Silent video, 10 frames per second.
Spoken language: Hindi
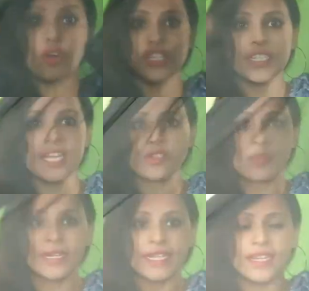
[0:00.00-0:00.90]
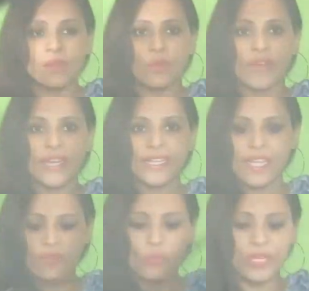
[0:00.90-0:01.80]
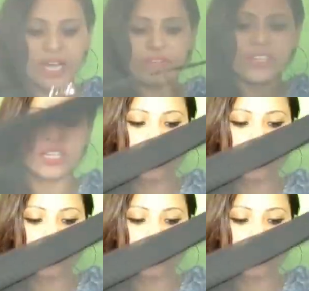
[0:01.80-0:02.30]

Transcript: जॉर्जेट का जो मटेरियल प्रोवाइड किया है वो भी काफ़ी